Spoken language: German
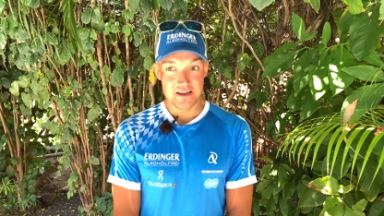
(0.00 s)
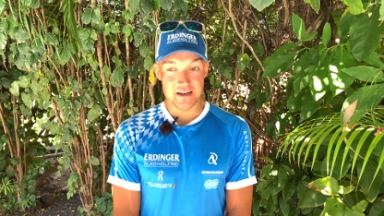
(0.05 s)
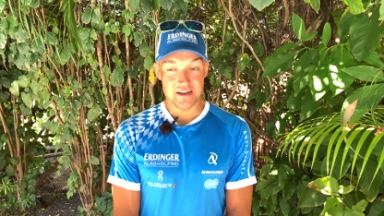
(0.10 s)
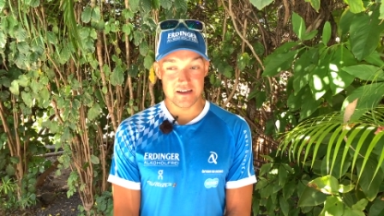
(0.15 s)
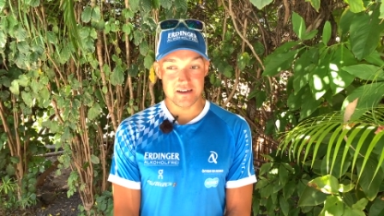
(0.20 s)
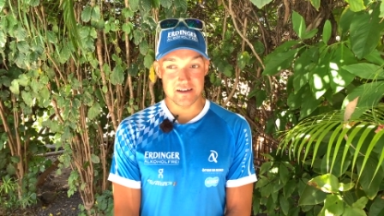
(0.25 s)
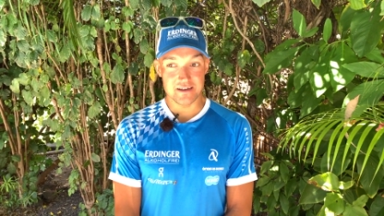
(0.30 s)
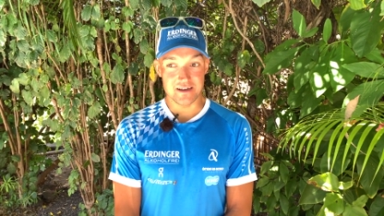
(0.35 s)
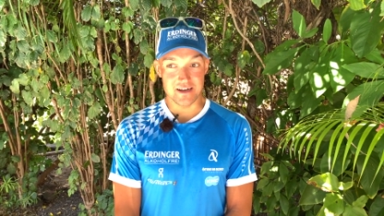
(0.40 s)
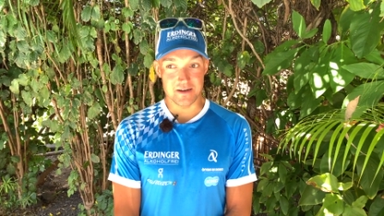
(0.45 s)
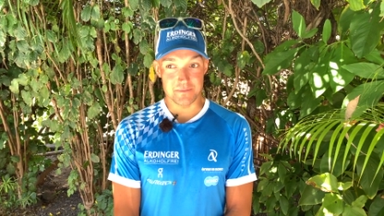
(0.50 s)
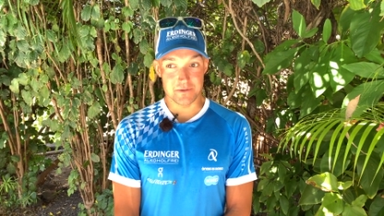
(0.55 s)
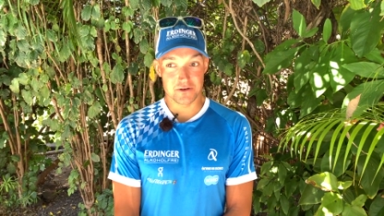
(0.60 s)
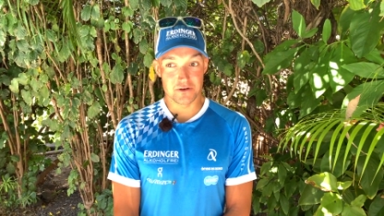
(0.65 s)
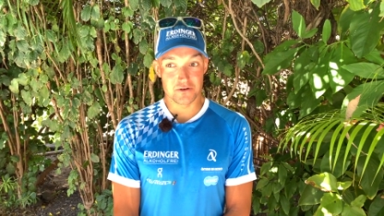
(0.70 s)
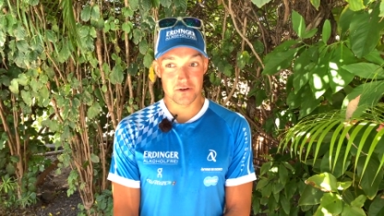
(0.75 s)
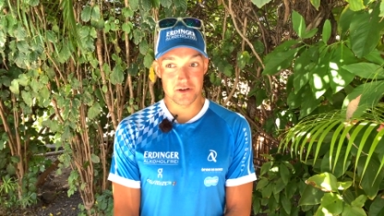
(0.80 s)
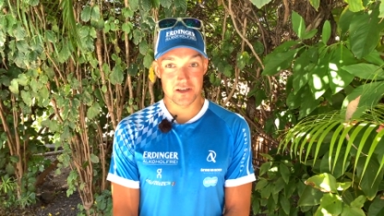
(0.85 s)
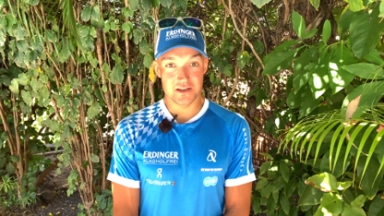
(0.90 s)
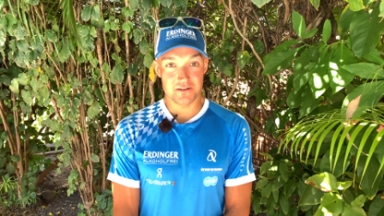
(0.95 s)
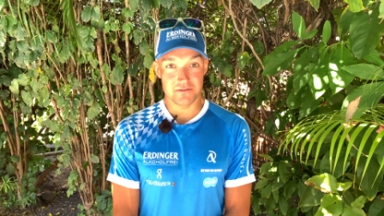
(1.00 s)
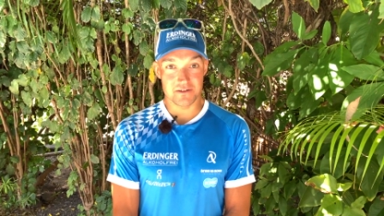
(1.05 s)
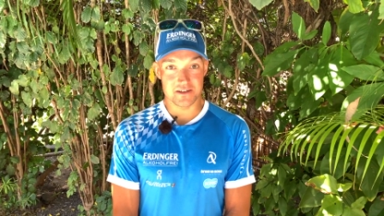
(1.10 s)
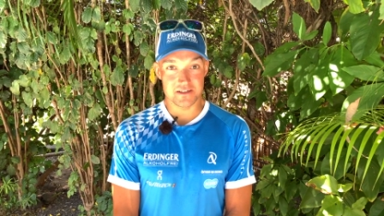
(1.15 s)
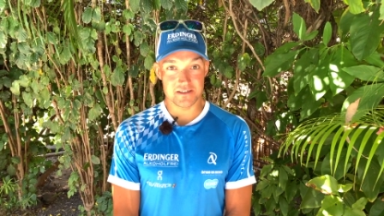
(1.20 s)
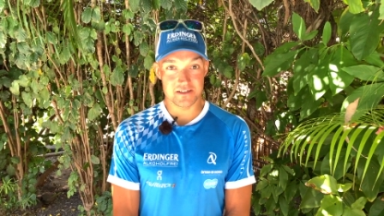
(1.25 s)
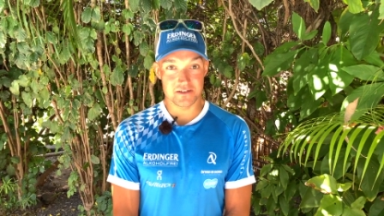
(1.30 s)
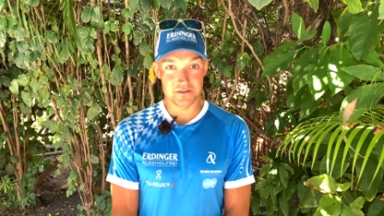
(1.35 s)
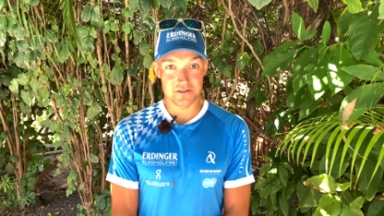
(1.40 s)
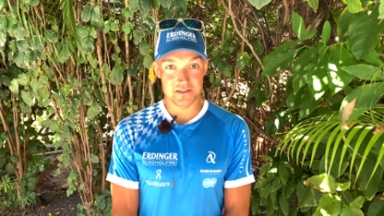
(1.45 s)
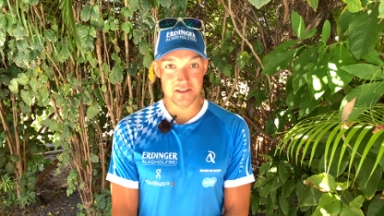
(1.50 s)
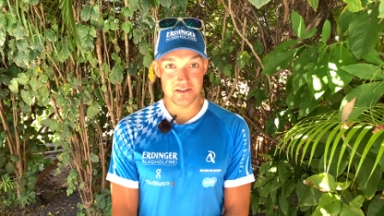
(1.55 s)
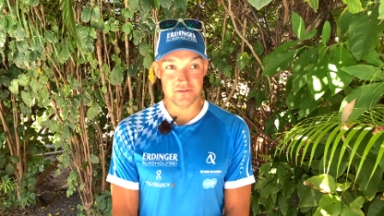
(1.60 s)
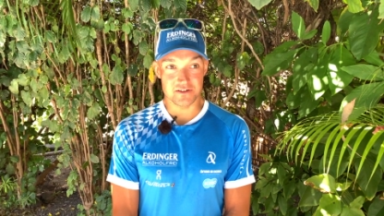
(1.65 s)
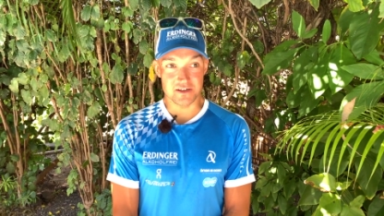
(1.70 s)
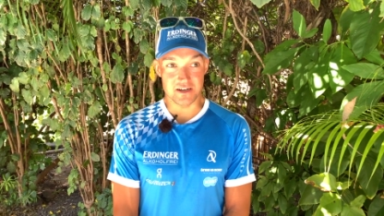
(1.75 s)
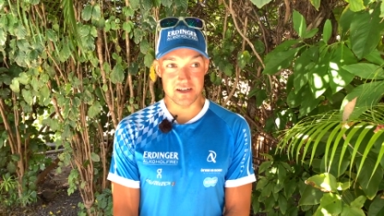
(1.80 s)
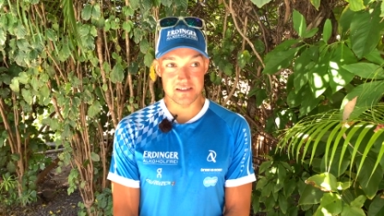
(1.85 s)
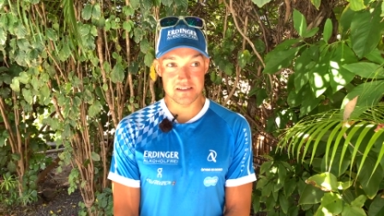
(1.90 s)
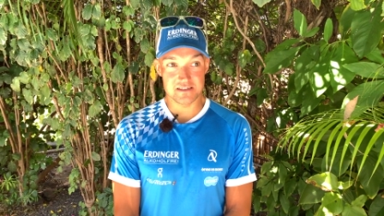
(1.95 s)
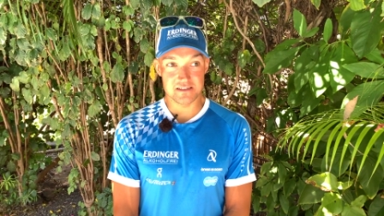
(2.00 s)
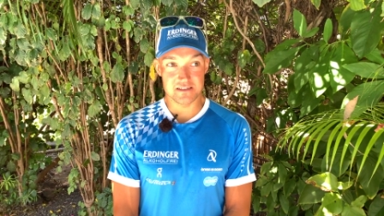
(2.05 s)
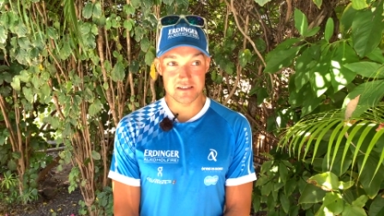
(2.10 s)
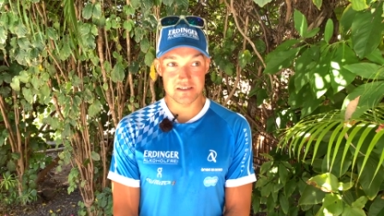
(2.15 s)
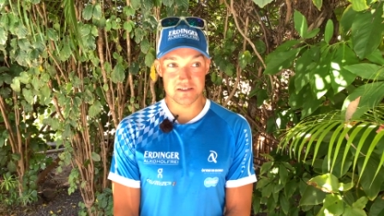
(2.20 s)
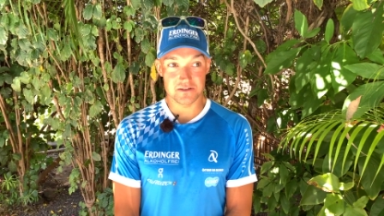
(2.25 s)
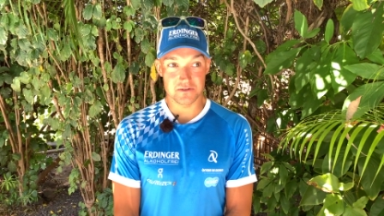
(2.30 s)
äh, aber glücklicherweise noch sehr vereinzelt.